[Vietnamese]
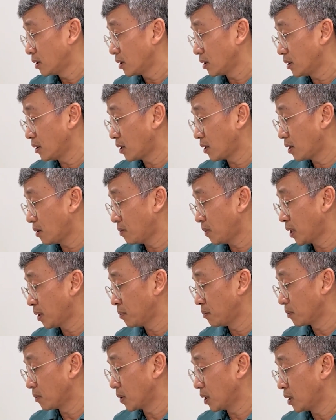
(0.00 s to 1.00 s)
thì do đó
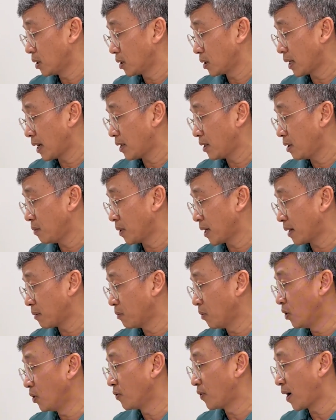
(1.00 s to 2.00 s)
mình mình thay vì mình
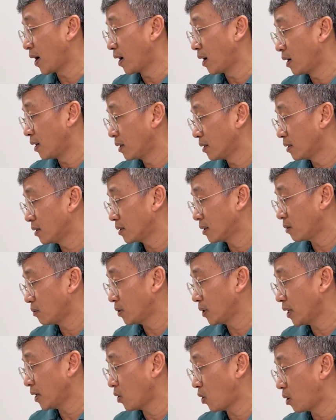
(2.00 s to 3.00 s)
ăn 10 phần
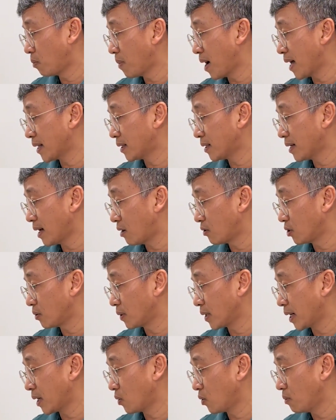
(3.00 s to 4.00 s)
trong cái giai đoạn 3 tháng đầu thì
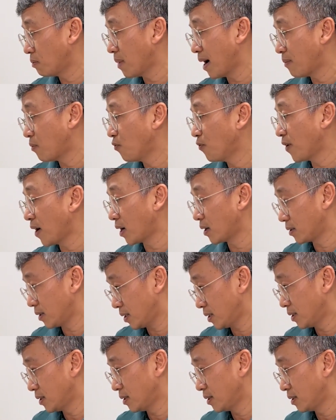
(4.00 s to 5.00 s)
mình ăn khoảng ba bốn phần
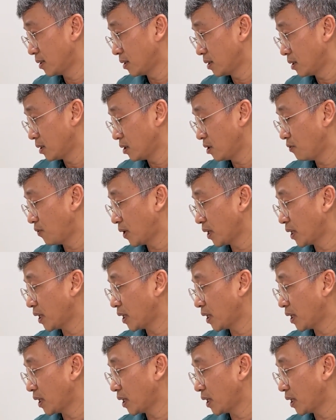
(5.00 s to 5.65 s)
chứ không phải